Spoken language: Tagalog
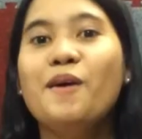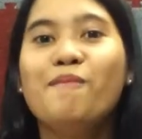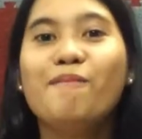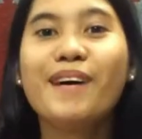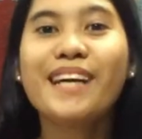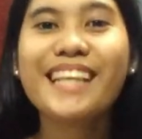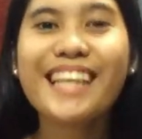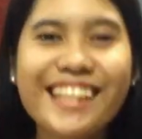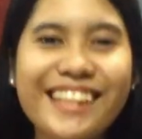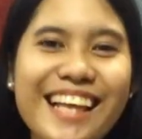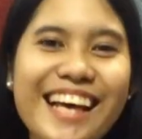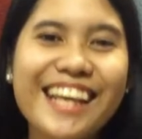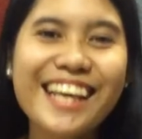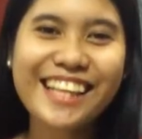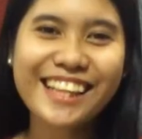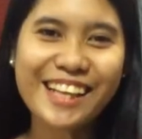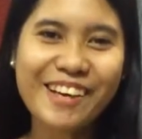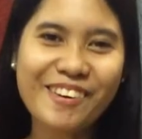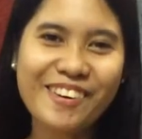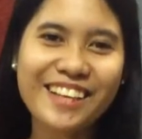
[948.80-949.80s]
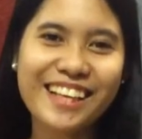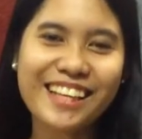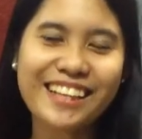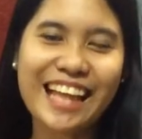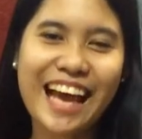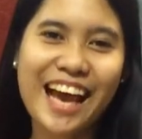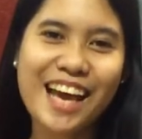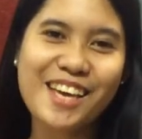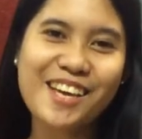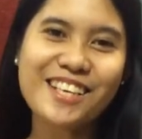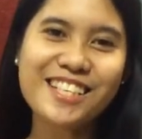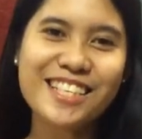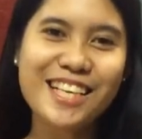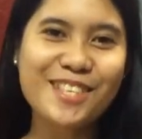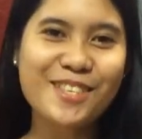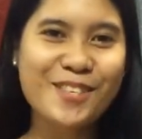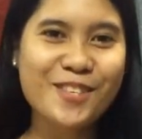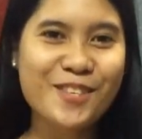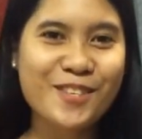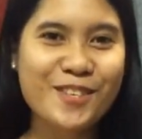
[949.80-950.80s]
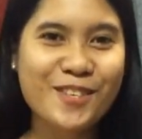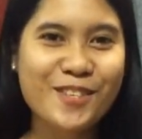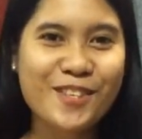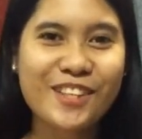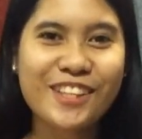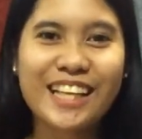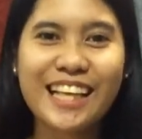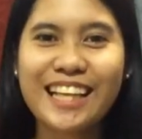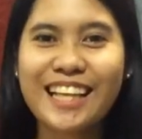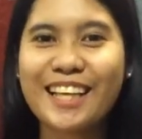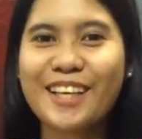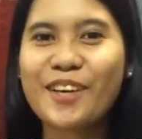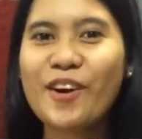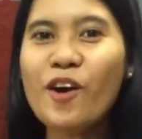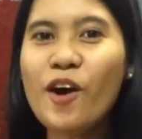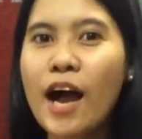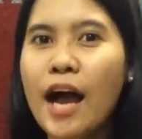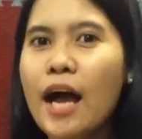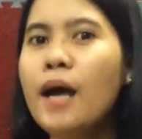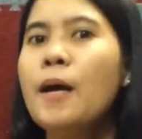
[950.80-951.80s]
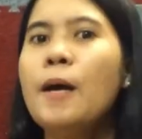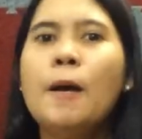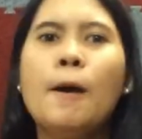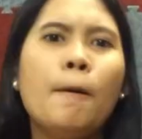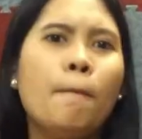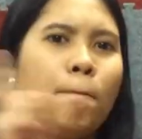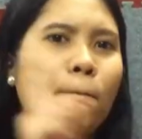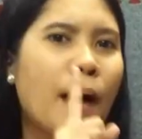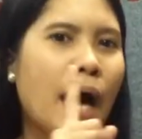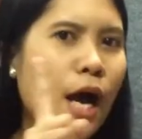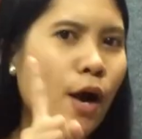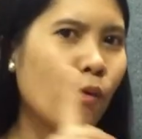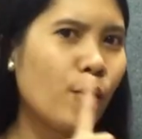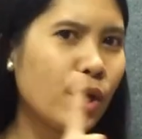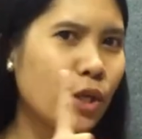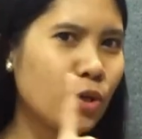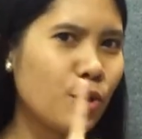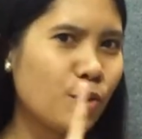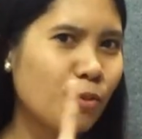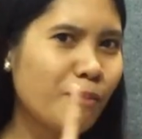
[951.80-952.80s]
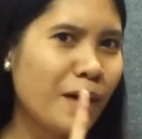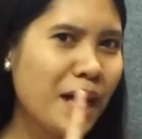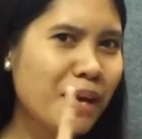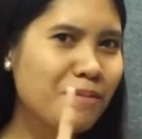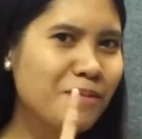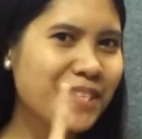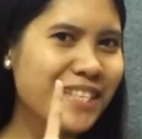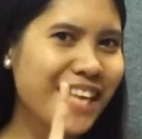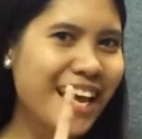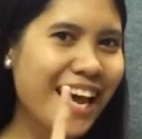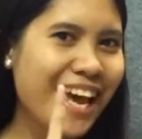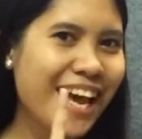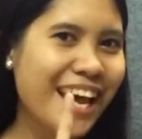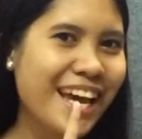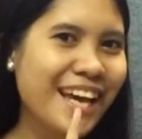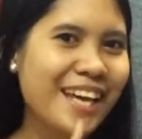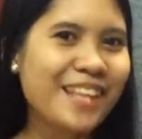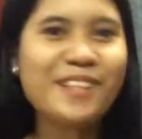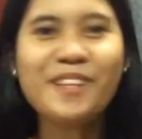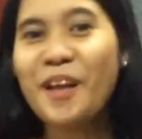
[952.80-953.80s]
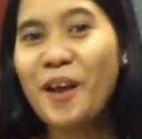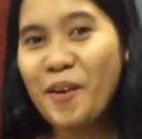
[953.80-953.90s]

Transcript: Magkita-kita ulit tayo sa susunod na linggo ha! Bawal umaksen!